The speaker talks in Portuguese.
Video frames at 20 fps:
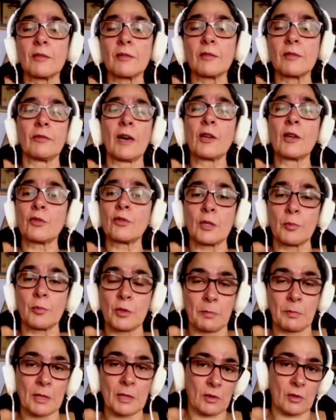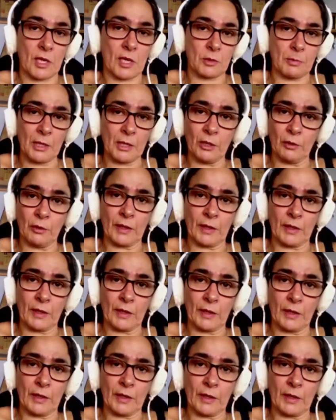vários tipos de personagens bem
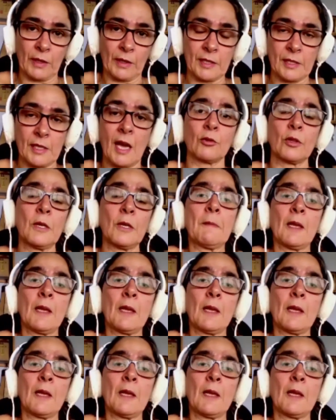diferenciados.